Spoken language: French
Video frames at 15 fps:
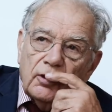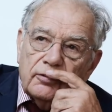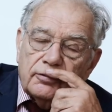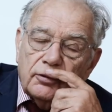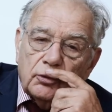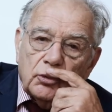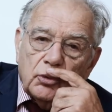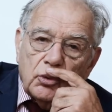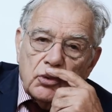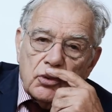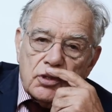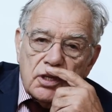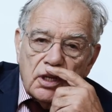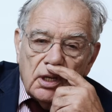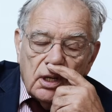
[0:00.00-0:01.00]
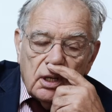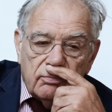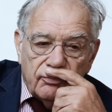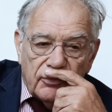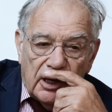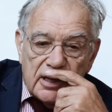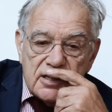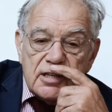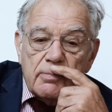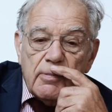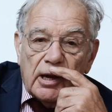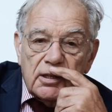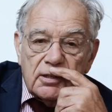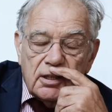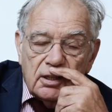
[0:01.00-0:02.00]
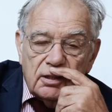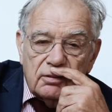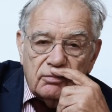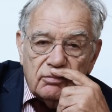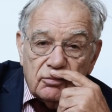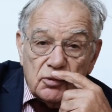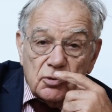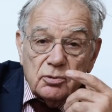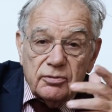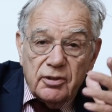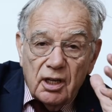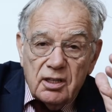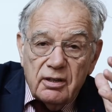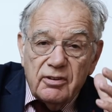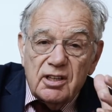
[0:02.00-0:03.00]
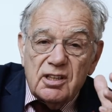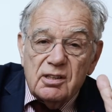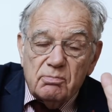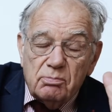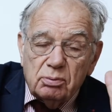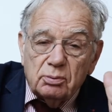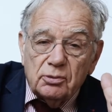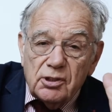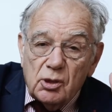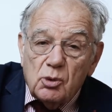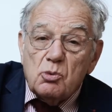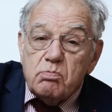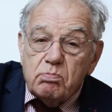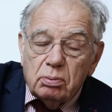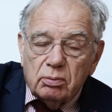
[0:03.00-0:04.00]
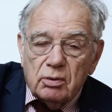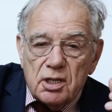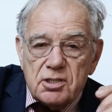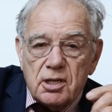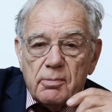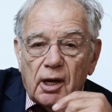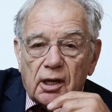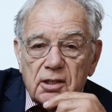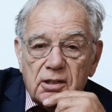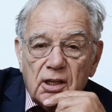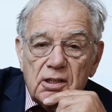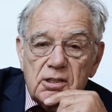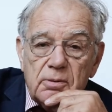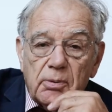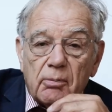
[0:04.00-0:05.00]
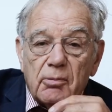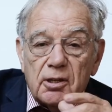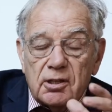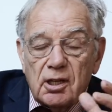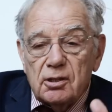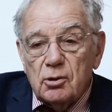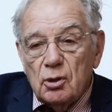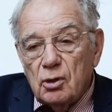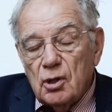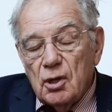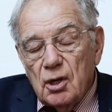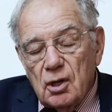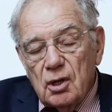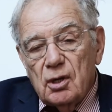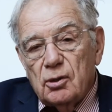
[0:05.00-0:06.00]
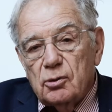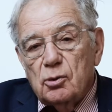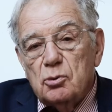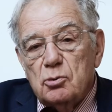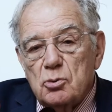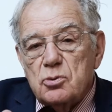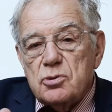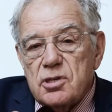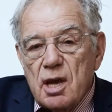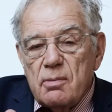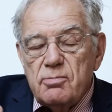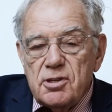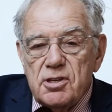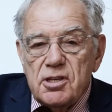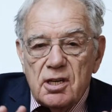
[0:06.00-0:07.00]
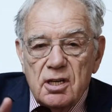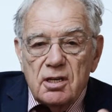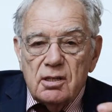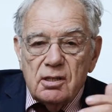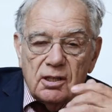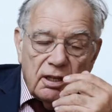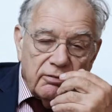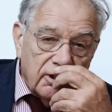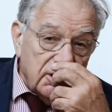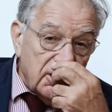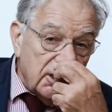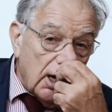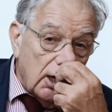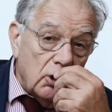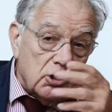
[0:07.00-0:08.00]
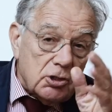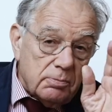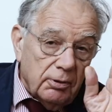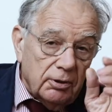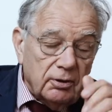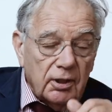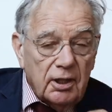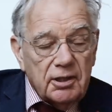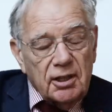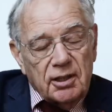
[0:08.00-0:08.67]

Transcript: vendeuse à, la Samaritaine. Je me souviens, il y avait des bons, des coupons de la Samaritaine qui permettaient de, de nous habiller et d'avoir des galoches pendant la